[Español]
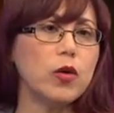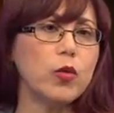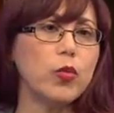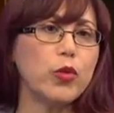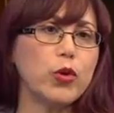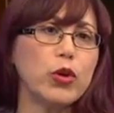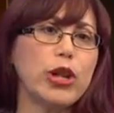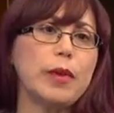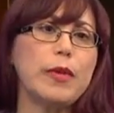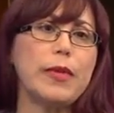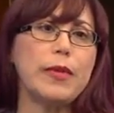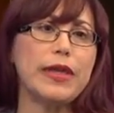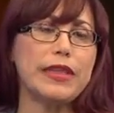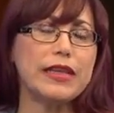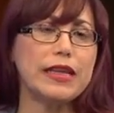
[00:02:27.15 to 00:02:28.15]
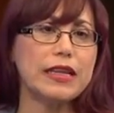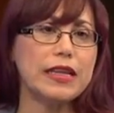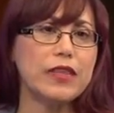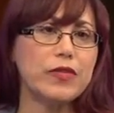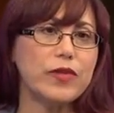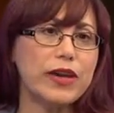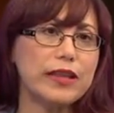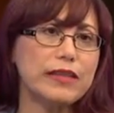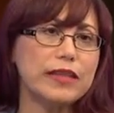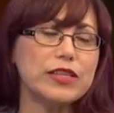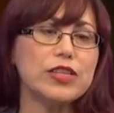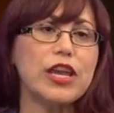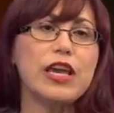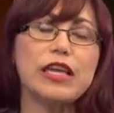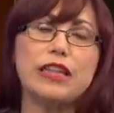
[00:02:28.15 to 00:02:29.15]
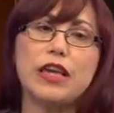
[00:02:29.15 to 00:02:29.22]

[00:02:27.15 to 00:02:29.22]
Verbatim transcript: en un programa Medicare Advantage